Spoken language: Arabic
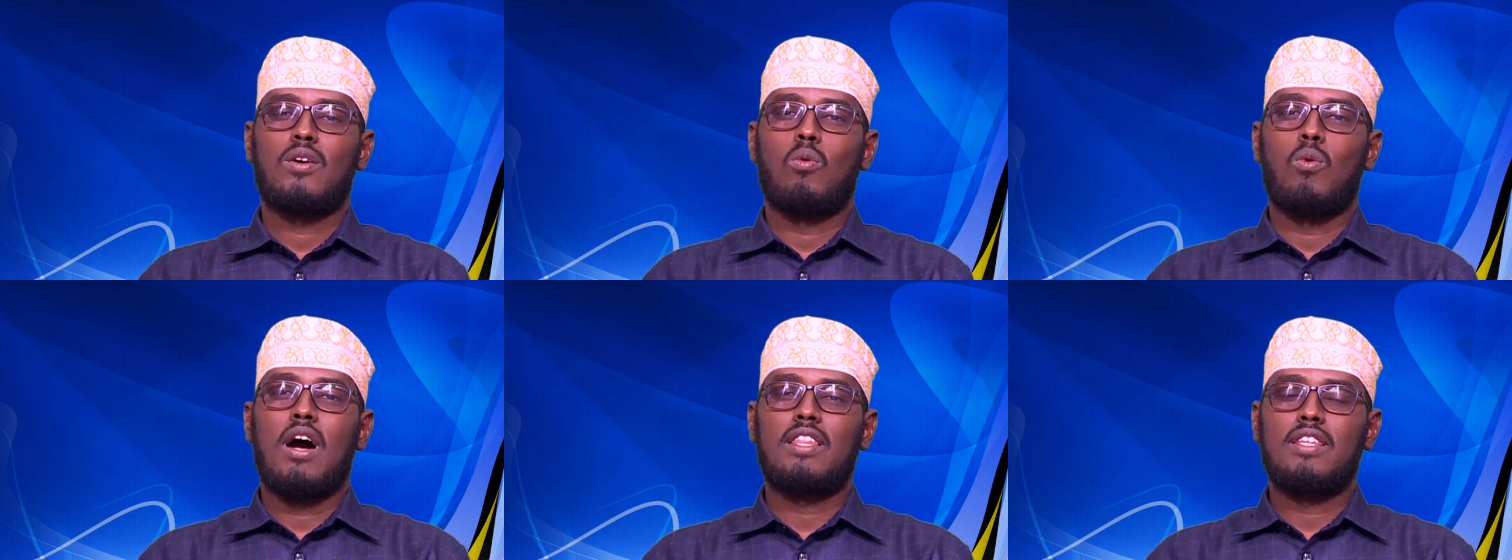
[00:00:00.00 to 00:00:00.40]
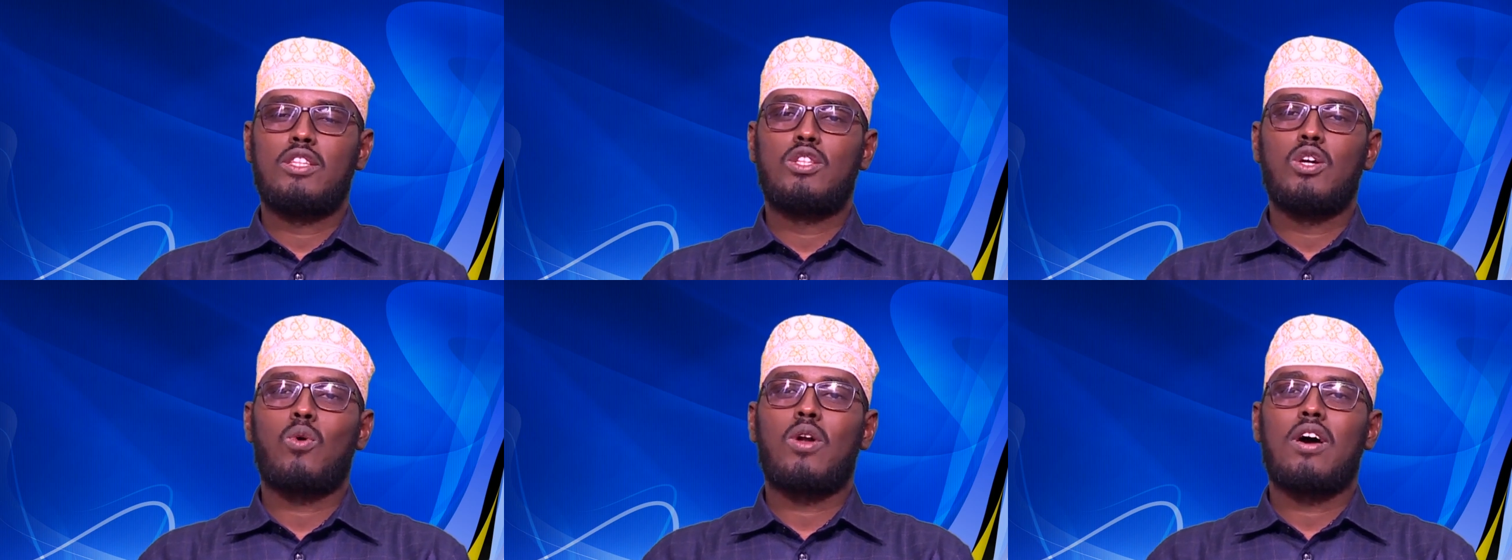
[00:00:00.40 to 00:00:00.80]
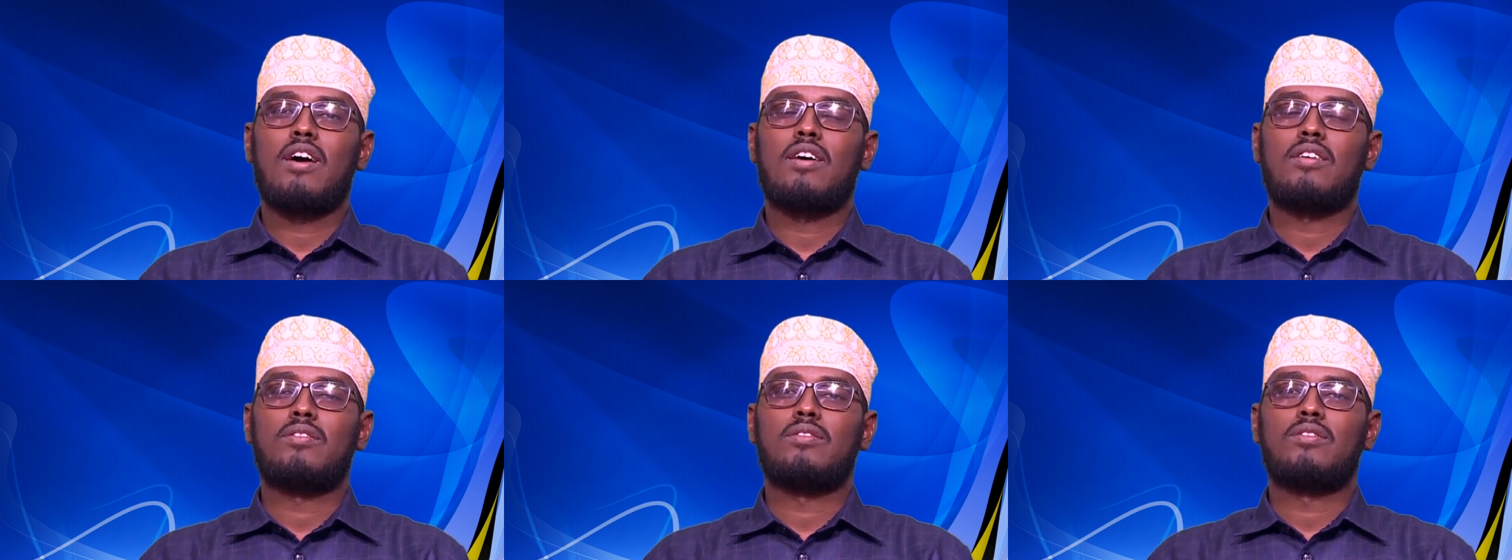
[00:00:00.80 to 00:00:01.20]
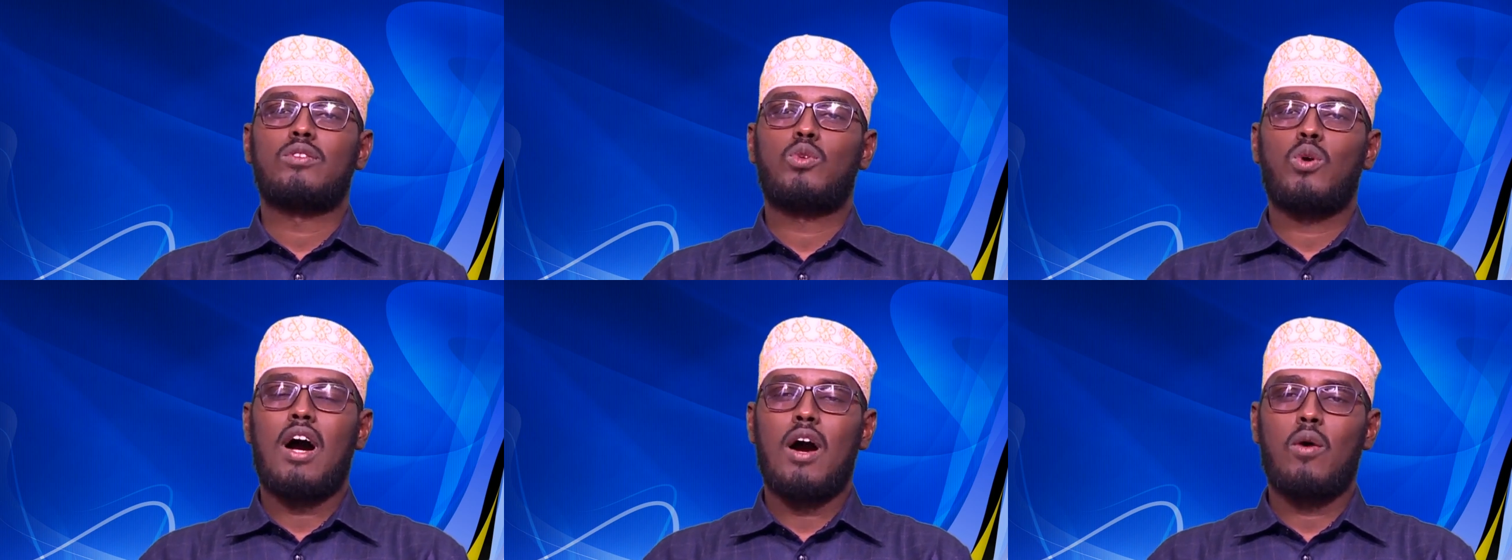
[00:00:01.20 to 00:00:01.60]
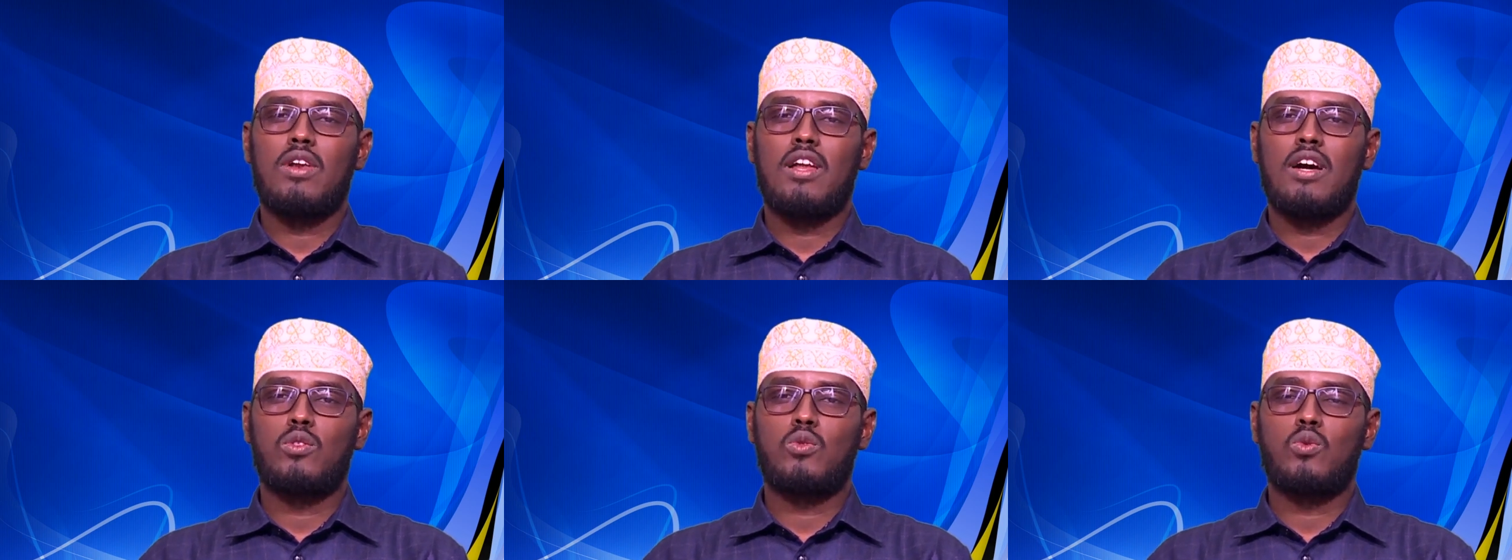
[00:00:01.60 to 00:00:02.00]
وهذه الدورة تحاول
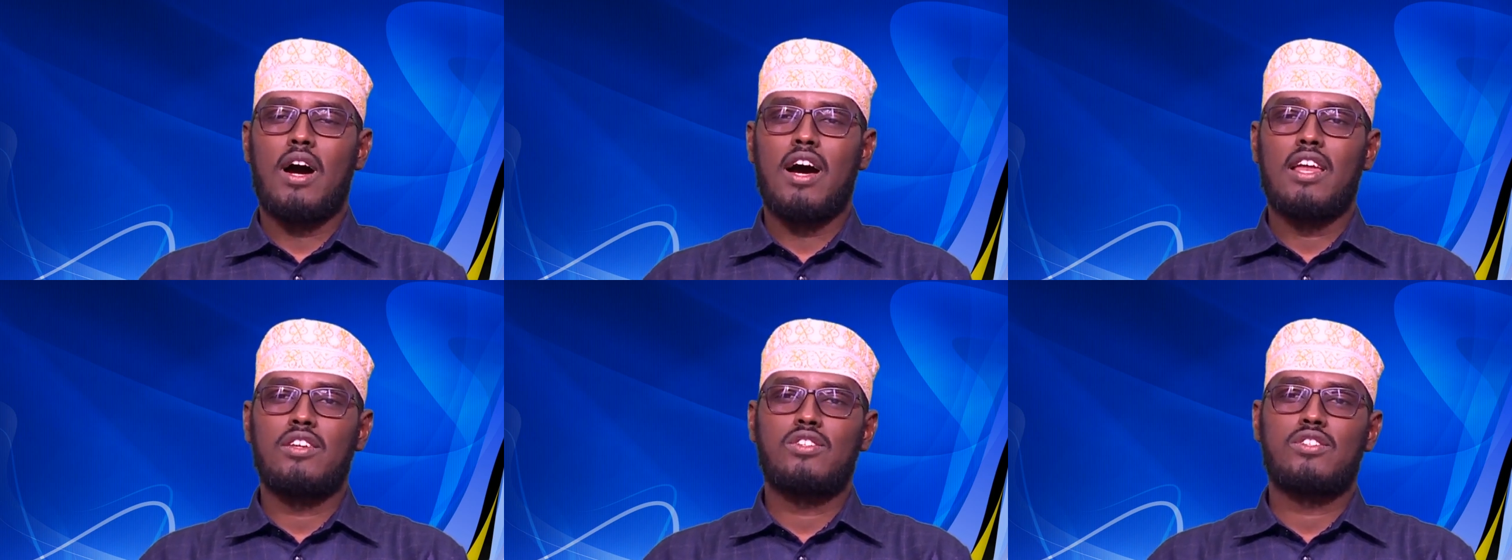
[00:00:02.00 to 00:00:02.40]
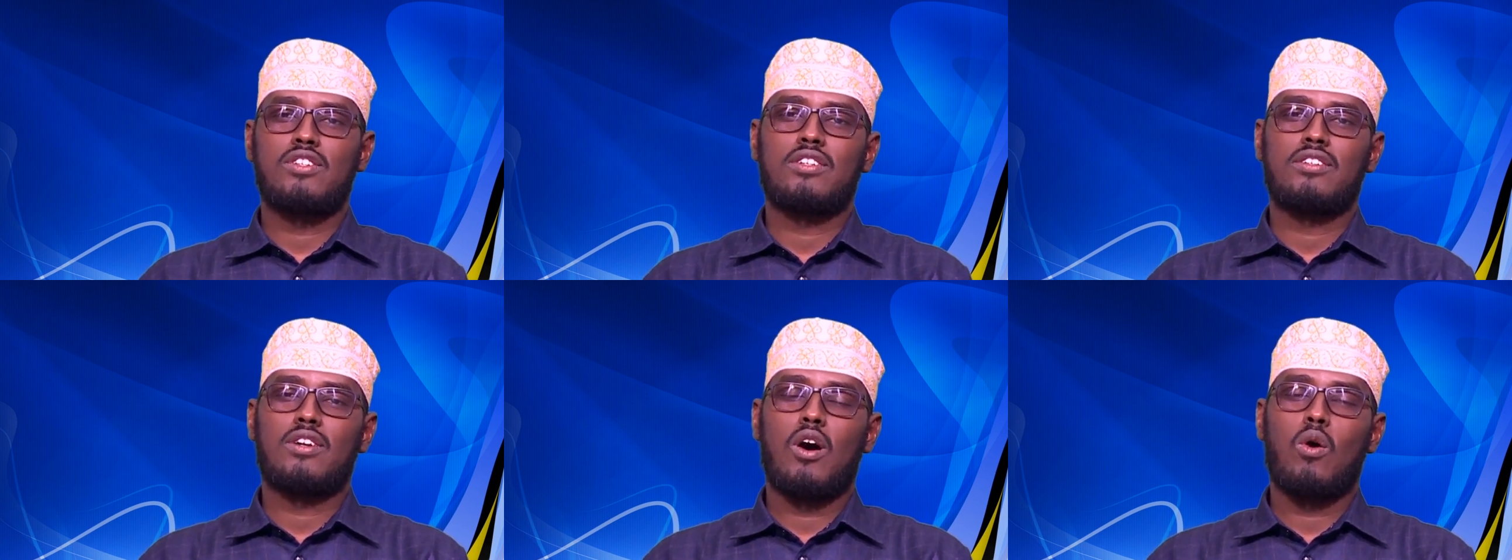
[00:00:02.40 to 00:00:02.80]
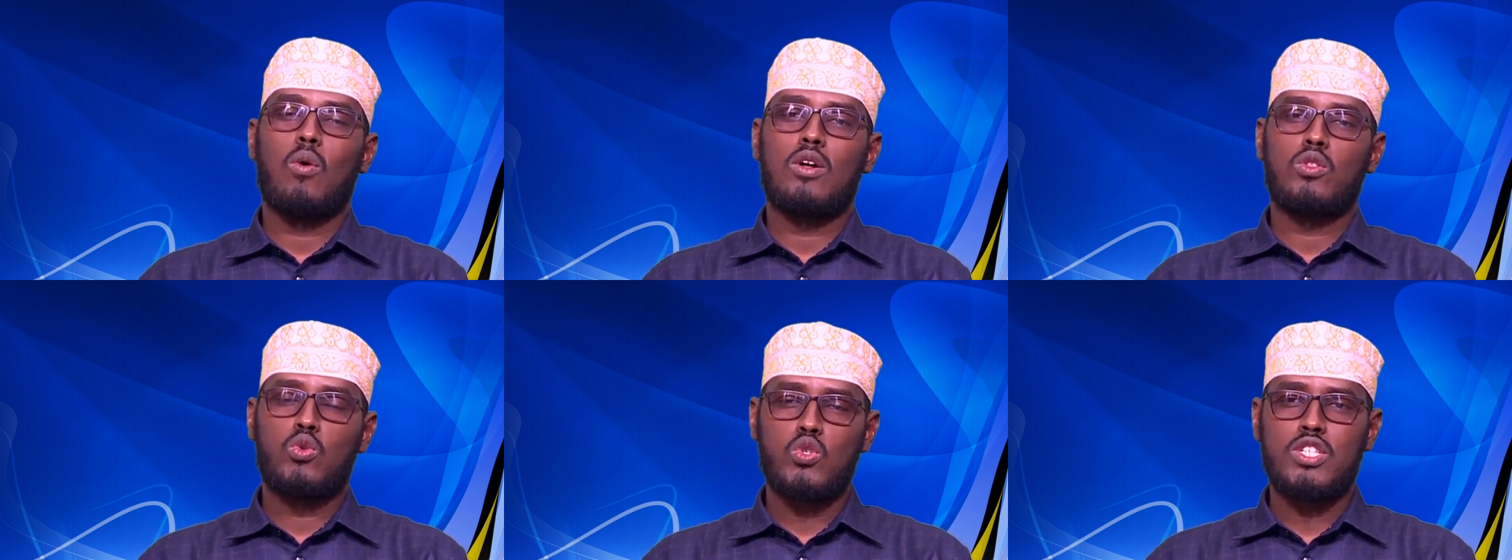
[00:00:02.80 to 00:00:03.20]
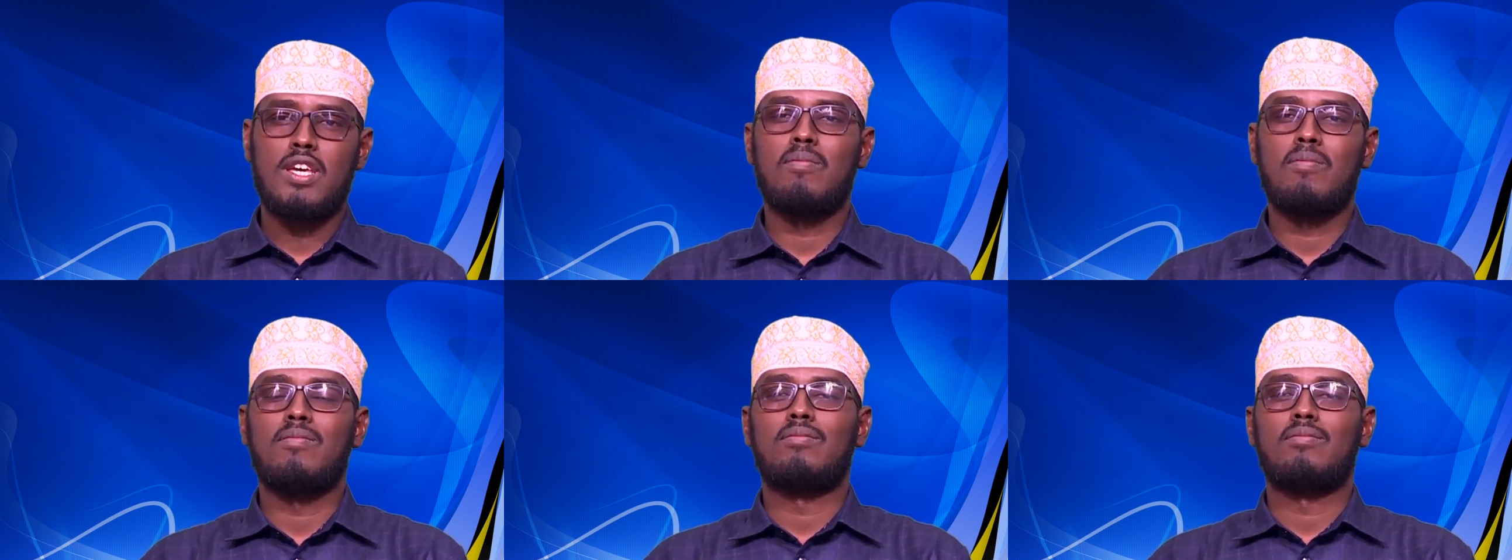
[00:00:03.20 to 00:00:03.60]
أن تعالج أو أن تسهم